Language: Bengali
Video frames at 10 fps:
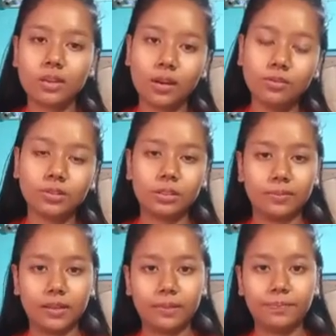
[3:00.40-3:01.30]
নাও হতে
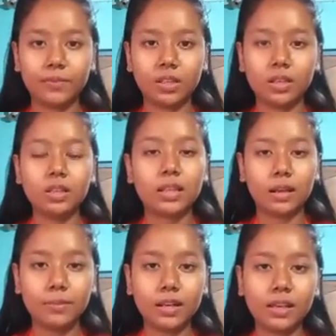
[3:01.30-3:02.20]
পারে
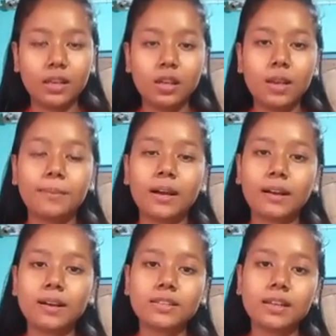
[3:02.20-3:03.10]
তার মানে
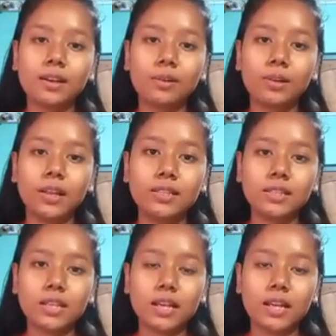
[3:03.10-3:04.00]
ফাঁকা জায়গা হলেই
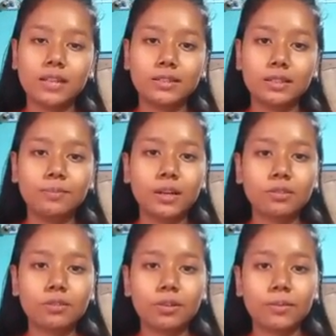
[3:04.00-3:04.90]
যে সেখানে জীব
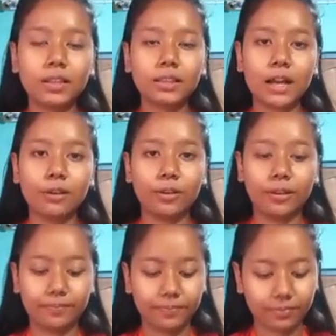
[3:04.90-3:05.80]
বাস করবে তা
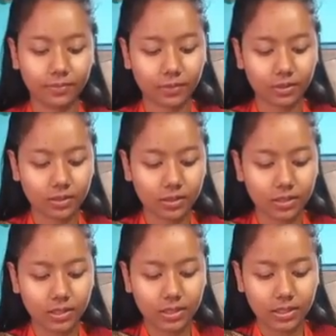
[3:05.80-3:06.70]
নয়
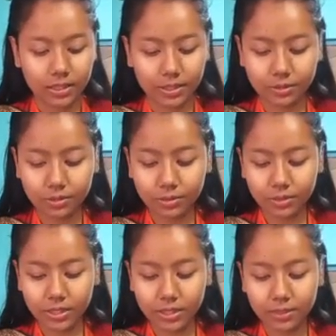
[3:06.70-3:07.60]

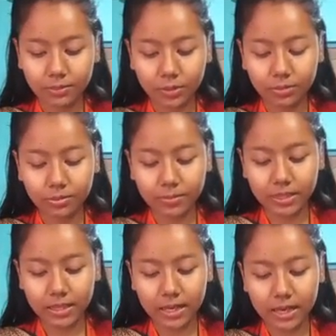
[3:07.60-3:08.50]
এজন্যই কি
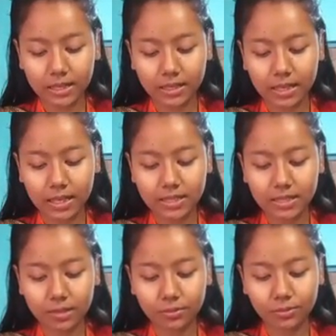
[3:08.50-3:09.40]
মরুভূমিতে কাটা গাছ
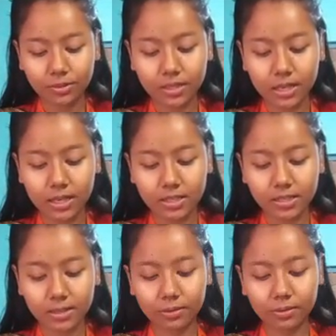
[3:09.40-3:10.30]
আর উট ছাড়া
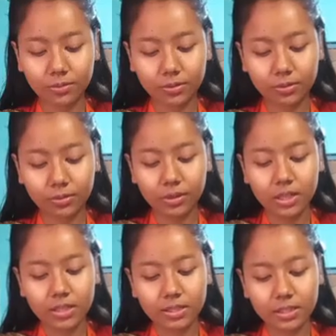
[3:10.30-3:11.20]
সেরকম কোনো
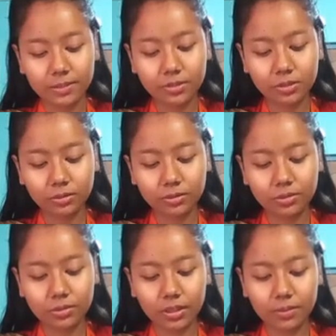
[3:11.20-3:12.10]
জীবজন্তু
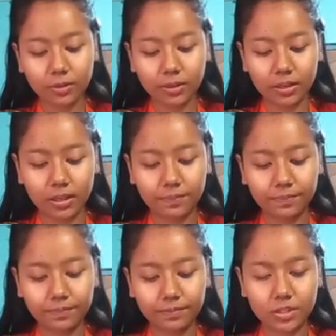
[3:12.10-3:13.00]
চোখে পড়ে না
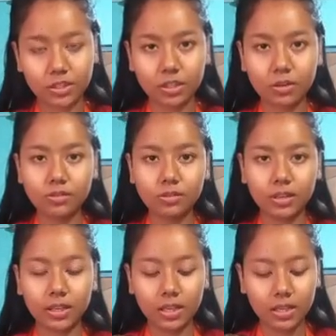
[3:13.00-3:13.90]
যে অঞ্চলে